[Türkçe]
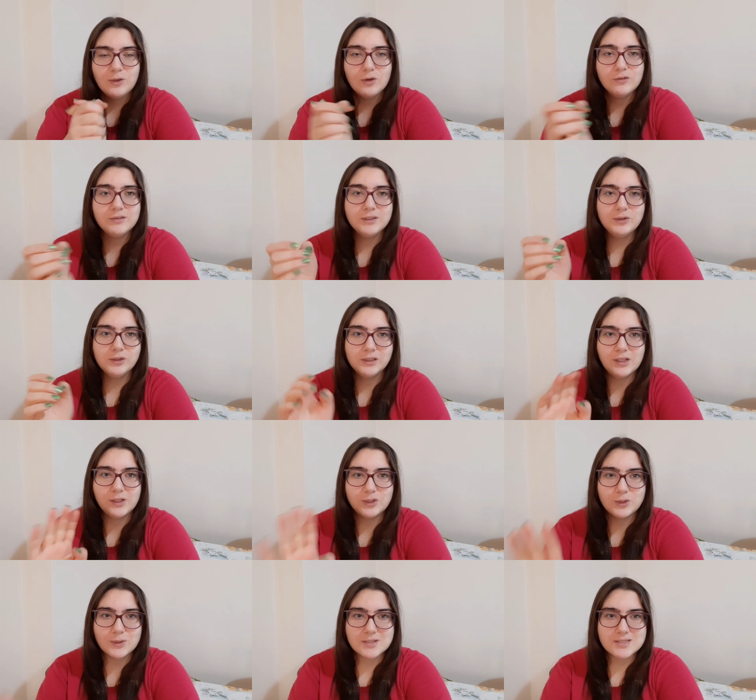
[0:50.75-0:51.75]
O videoları
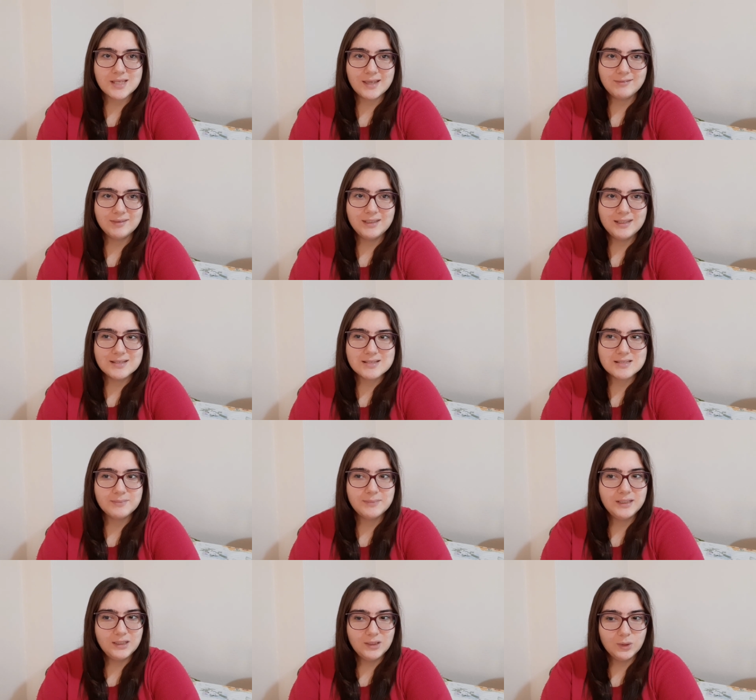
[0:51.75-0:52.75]
çok sevdiğinizi
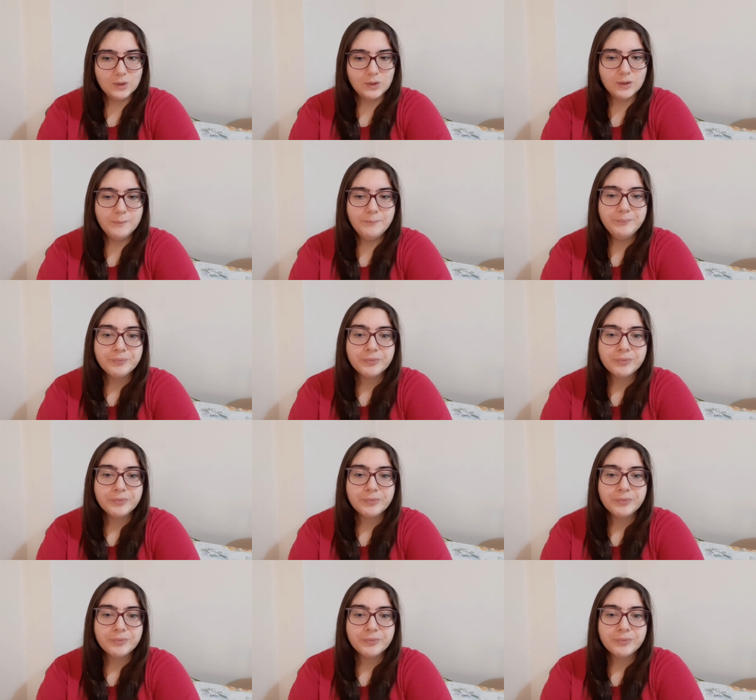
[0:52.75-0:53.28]
biliyorum.